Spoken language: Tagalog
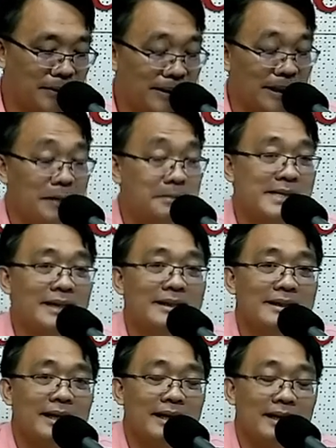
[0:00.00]
Mga nakabasan,
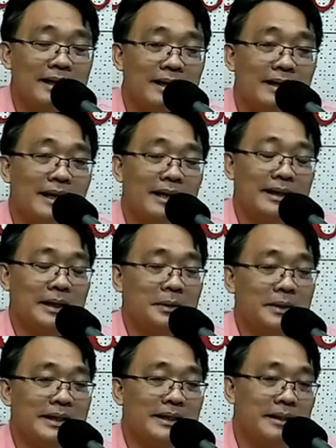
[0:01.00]
titang uh,
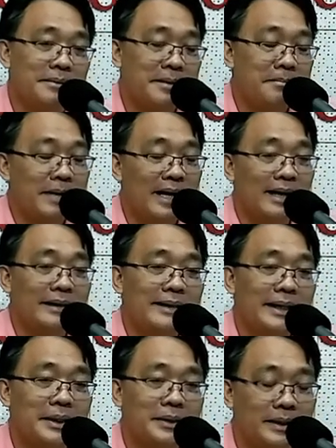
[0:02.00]
aldaw, katramrambakan
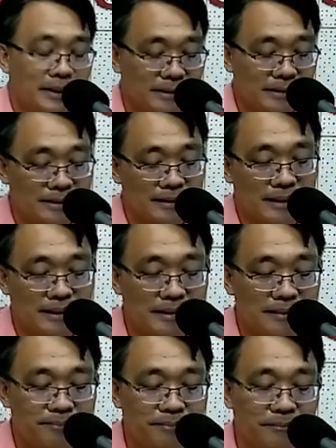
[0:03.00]
tayo, iti
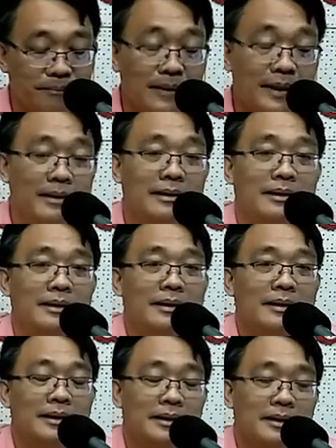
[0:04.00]
uh,
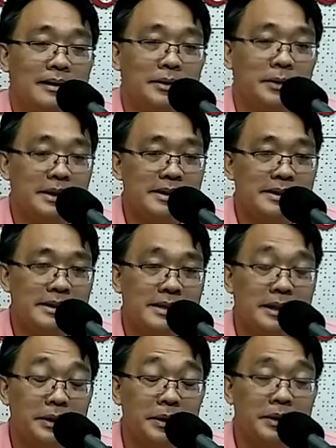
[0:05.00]
Nuestra
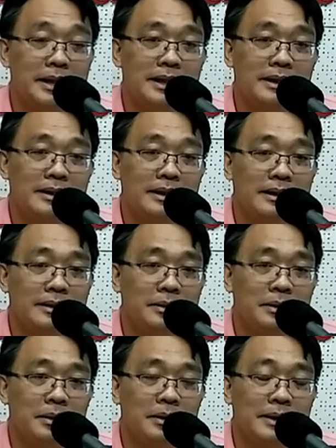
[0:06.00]
Senora de
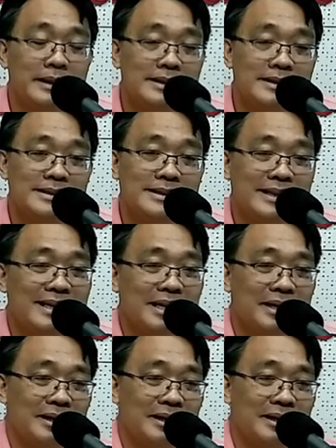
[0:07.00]
Dolores, yeah?